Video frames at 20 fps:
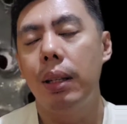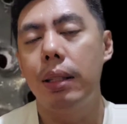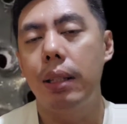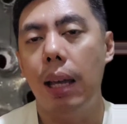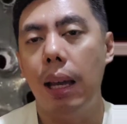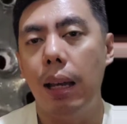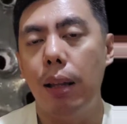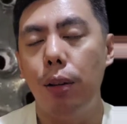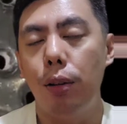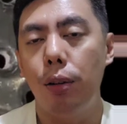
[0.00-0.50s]

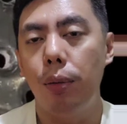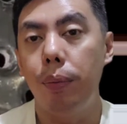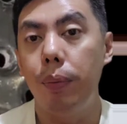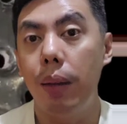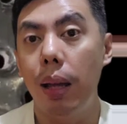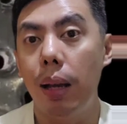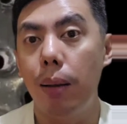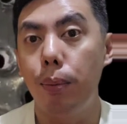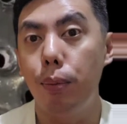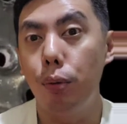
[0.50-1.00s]
sa
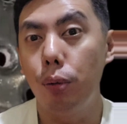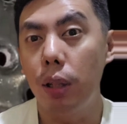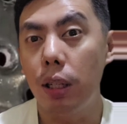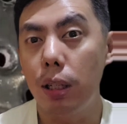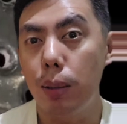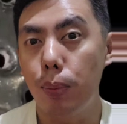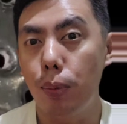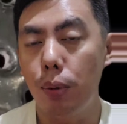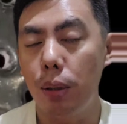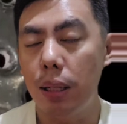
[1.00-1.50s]
loob ng
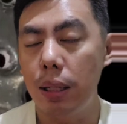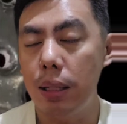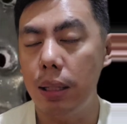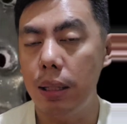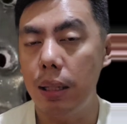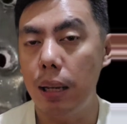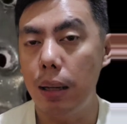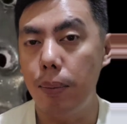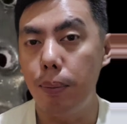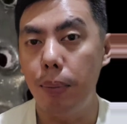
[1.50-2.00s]

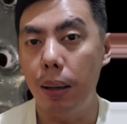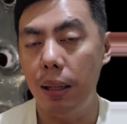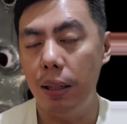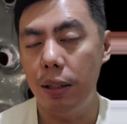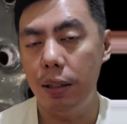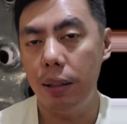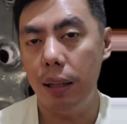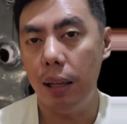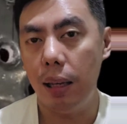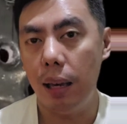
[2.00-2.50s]
butas-butas ng
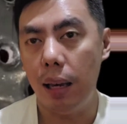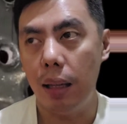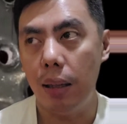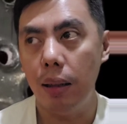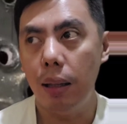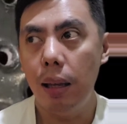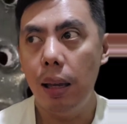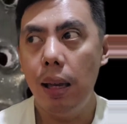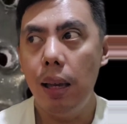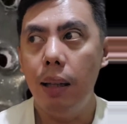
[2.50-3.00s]
bench na yan.